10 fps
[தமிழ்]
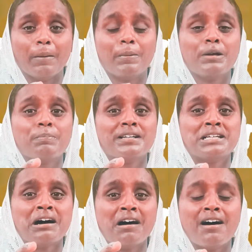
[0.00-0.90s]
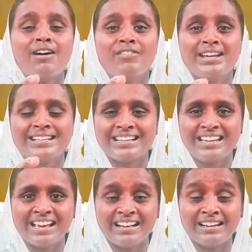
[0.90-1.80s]
இப்படிப்பட்ட ஆவியின்
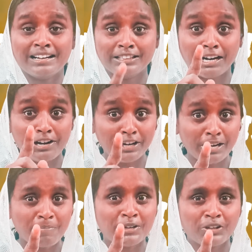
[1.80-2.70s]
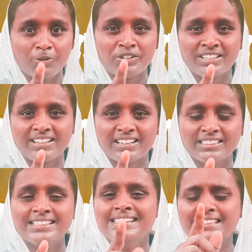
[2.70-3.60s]
கிரியைகள் அது அழிக்கப்பட்டு
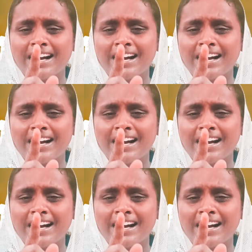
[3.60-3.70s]
கொண்டிருக்கிறது